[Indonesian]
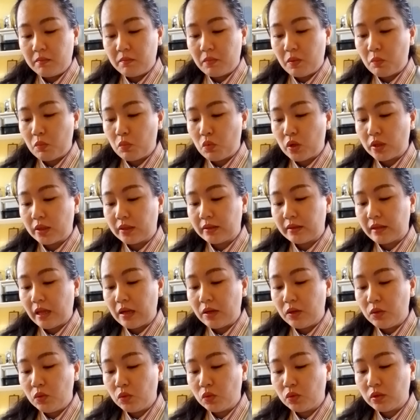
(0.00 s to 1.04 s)
membuat
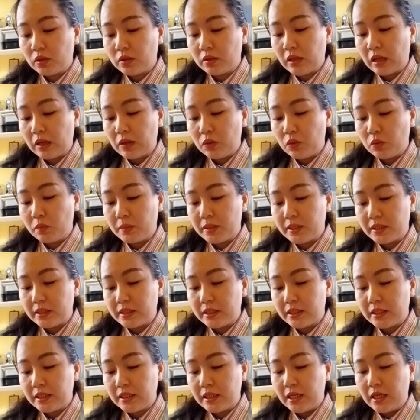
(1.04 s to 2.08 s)
tanduk-tanduk
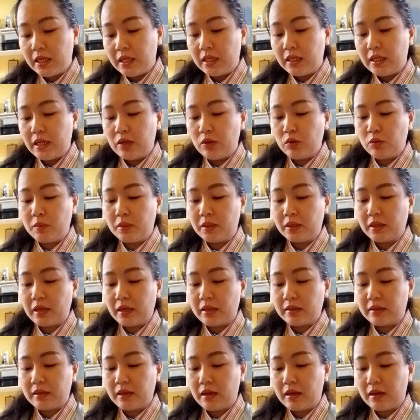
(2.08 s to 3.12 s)
besi lalu
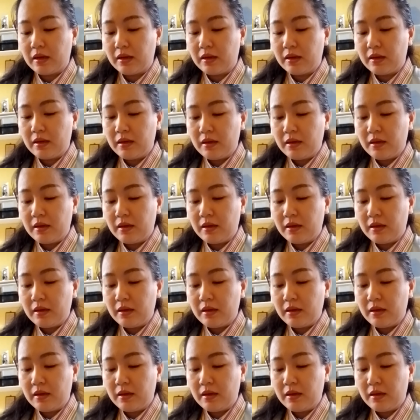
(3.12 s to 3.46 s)
berkata,